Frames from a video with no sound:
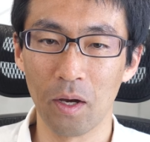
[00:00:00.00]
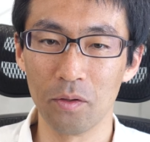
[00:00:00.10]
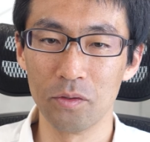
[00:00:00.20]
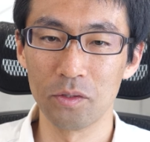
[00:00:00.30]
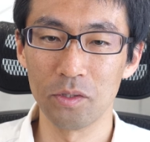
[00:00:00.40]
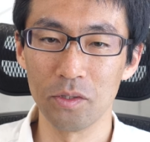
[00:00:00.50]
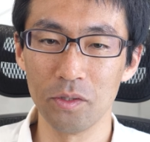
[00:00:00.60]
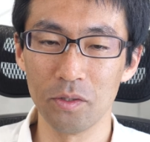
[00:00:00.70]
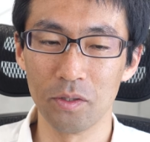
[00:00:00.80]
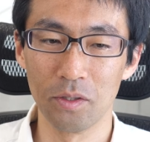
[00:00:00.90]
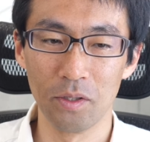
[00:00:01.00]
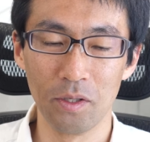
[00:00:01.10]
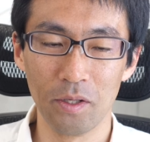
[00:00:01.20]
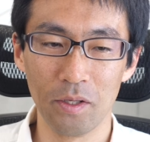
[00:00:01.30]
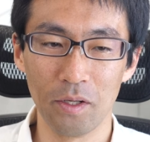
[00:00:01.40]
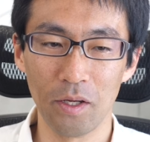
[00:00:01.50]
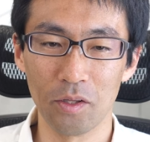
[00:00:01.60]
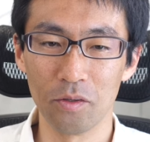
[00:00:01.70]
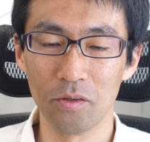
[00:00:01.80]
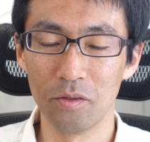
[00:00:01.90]
あの普通、えー
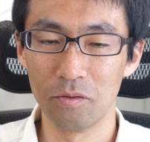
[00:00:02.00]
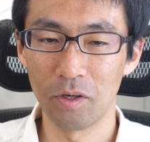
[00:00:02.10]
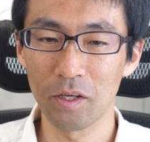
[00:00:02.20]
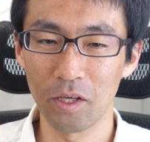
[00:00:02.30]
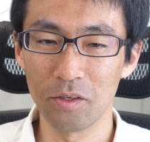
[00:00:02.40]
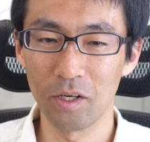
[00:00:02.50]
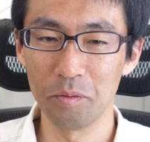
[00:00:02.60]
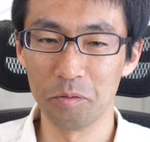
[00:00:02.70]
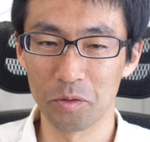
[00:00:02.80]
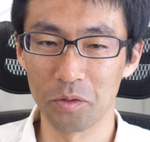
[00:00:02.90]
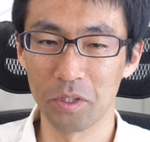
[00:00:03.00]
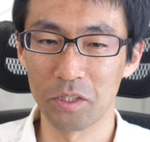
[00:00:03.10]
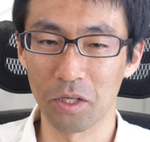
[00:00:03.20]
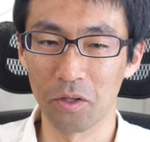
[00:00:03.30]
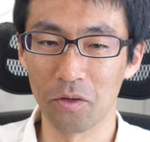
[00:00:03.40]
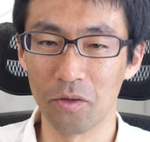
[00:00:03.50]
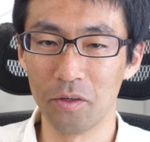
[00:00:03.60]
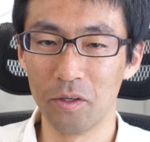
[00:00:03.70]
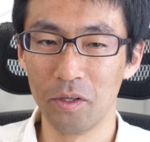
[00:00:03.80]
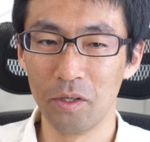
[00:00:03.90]
と、ワーキングラムもそうでしたけ
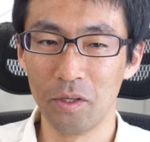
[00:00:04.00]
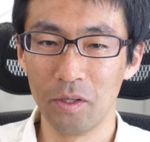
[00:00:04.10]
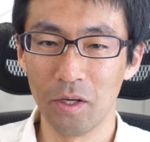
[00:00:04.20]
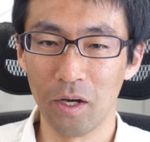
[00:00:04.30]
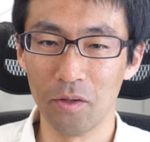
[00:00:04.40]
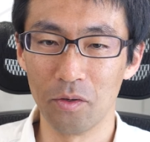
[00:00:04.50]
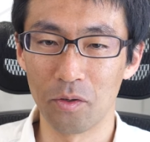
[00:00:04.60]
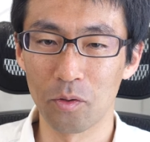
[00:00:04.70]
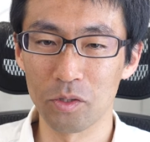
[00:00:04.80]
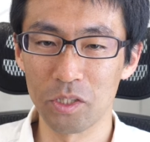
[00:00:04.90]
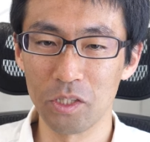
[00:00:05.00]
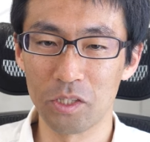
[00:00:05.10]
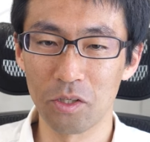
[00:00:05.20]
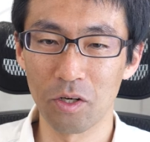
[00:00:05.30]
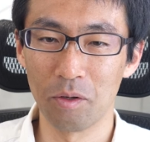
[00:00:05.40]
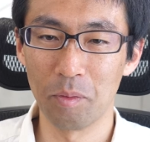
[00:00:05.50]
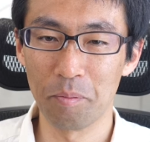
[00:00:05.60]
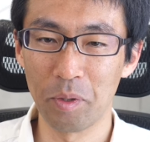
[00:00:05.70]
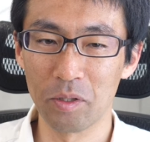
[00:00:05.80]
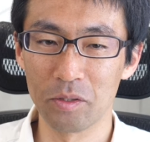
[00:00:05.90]
どあのこっちに0が
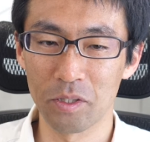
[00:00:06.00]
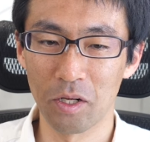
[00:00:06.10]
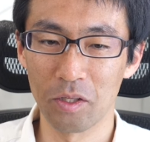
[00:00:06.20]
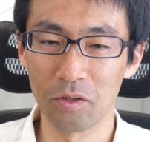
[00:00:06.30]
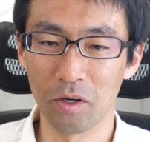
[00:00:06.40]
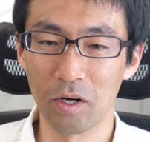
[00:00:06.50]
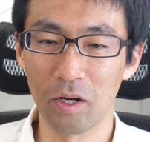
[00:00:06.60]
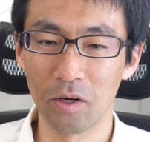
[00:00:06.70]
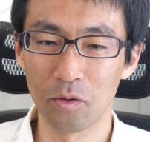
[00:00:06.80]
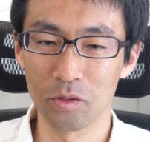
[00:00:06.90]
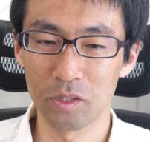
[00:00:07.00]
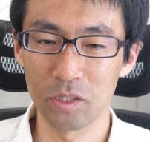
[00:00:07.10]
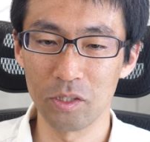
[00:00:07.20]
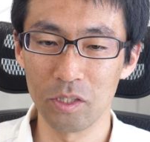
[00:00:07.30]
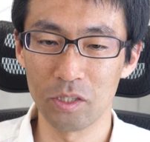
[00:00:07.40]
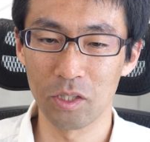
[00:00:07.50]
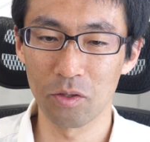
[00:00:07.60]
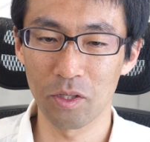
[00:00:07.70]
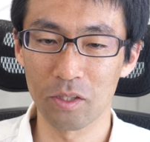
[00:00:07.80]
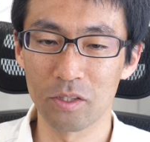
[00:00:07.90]
マッピングされてるからこっちに
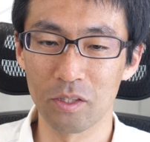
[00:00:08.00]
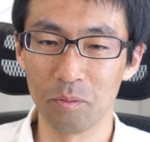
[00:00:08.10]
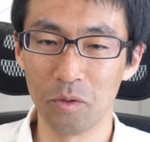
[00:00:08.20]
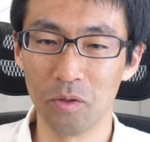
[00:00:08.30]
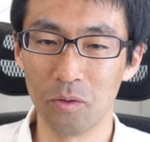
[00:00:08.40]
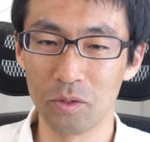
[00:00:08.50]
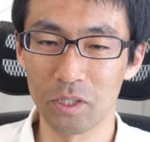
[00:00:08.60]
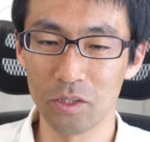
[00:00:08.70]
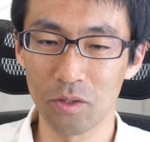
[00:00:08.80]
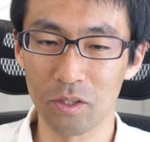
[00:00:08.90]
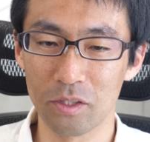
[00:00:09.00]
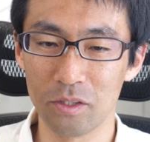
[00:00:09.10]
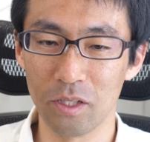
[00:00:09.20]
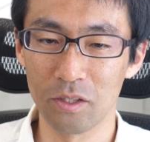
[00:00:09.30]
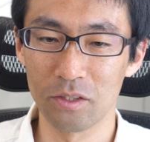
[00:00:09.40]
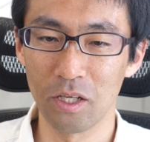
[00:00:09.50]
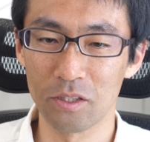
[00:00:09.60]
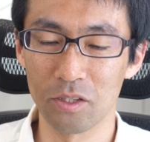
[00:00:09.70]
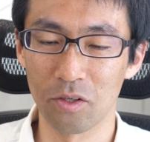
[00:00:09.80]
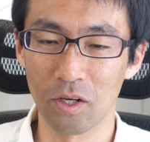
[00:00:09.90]
0だっつっても同じのが
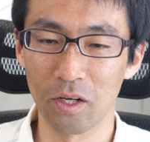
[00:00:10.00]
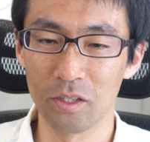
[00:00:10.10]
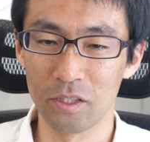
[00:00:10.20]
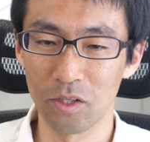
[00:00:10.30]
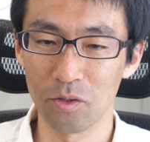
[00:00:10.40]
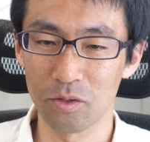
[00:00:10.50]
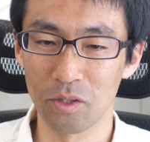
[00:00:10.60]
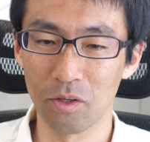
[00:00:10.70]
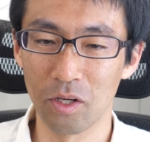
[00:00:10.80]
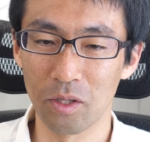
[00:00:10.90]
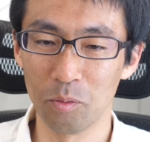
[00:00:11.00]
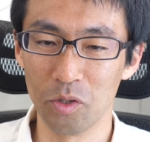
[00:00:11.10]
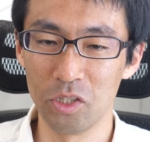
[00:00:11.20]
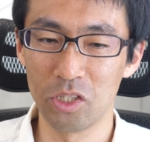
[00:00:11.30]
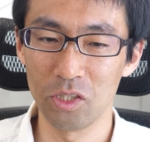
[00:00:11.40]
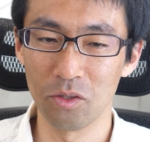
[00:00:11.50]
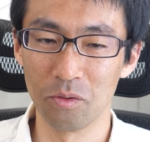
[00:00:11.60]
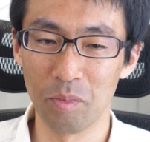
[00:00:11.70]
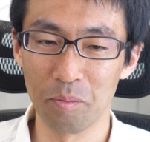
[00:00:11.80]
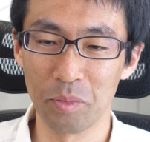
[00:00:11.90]
なっちゃうから0って言われても1
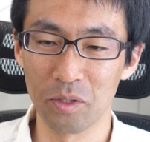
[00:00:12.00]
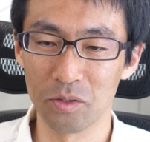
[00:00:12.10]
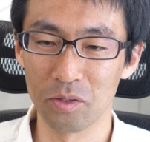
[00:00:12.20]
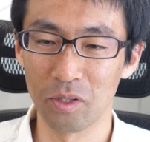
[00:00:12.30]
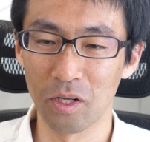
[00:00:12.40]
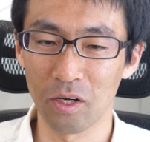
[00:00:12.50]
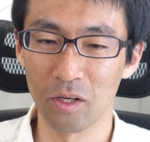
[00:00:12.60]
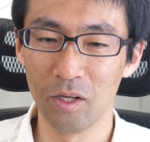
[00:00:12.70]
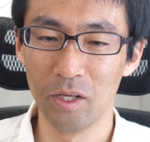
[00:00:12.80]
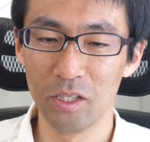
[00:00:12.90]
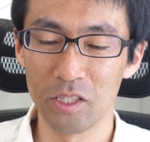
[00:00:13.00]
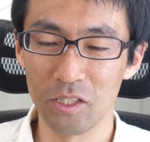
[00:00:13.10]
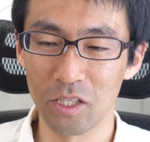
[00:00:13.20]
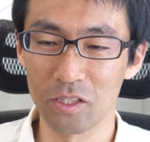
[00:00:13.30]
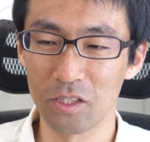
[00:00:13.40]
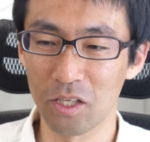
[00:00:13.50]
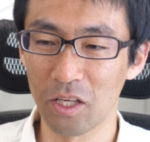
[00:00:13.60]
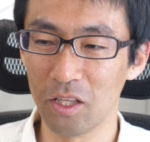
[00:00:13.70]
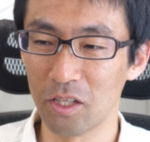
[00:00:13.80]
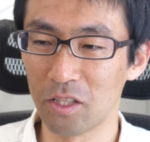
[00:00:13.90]
をマッピングするってなんか親切設
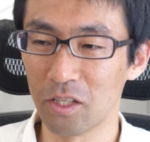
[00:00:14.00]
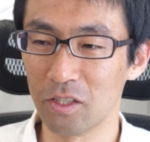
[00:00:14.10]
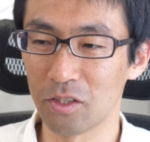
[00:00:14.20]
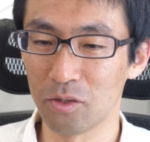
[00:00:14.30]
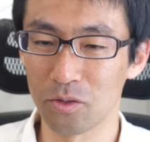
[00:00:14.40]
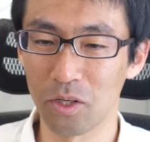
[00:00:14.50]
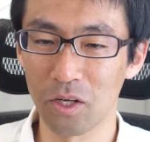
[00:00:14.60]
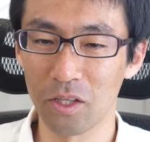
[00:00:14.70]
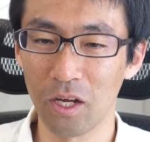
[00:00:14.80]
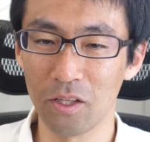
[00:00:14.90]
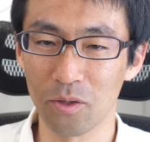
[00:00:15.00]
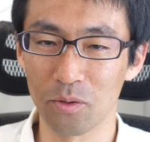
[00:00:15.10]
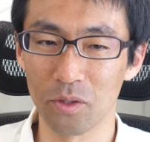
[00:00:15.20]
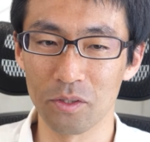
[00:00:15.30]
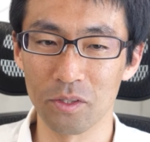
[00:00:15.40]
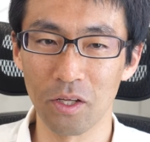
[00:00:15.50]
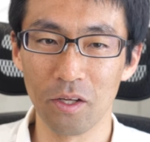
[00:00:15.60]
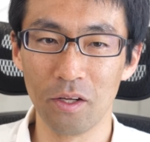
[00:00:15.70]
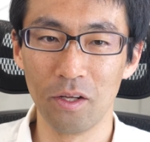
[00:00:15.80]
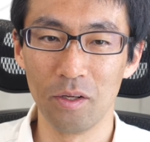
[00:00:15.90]
計になってたんですけどそれがないってことですね。
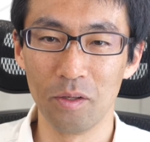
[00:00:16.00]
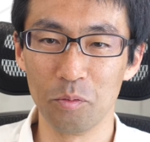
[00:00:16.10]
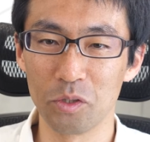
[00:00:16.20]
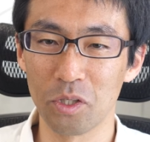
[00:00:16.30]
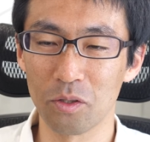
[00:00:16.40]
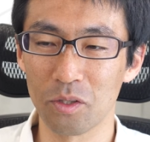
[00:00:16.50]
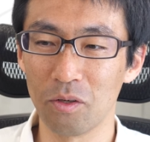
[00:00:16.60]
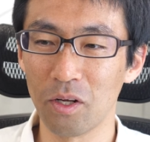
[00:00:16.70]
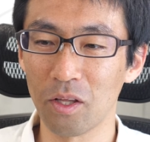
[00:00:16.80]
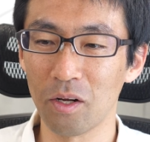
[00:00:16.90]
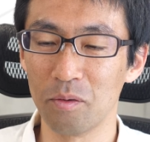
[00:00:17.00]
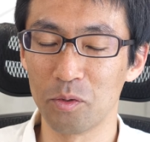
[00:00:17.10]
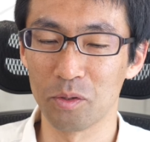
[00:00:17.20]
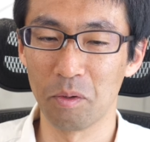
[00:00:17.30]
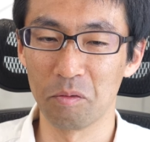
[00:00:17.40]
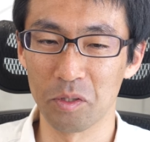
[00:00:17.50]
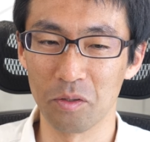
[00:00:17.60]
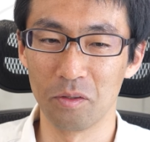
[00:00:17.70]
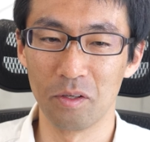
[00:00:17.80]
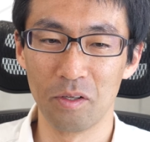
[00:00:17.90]
もう0って言われたらそのまま
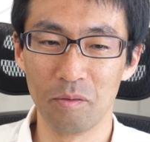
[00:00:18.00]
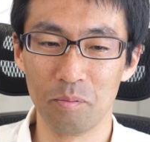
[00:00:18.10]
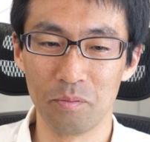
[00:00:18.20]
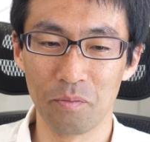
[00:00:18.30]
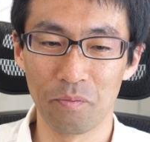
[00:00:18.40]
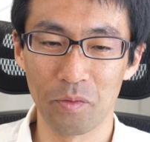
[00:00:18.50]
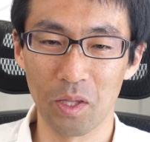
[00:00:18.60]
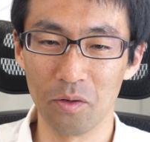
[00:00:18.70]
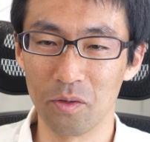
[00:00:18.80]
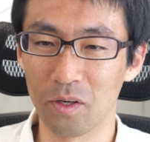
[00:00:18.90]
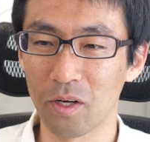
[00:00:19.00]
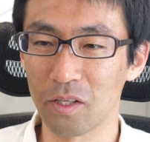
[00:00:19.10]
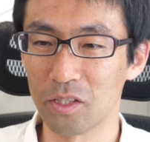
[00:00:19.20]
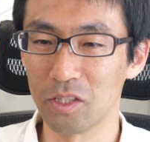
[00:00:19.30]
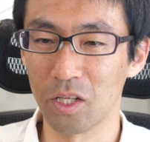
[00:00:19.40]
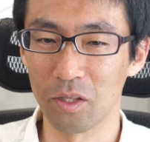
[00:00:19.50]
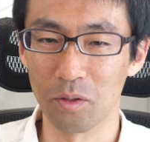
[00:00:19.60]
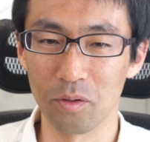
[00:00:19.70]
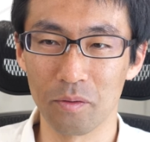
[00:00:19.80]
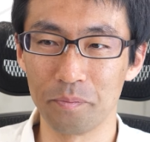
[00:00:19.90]
0っていう形になって
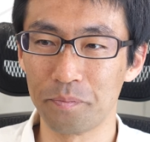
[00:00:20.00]
ると。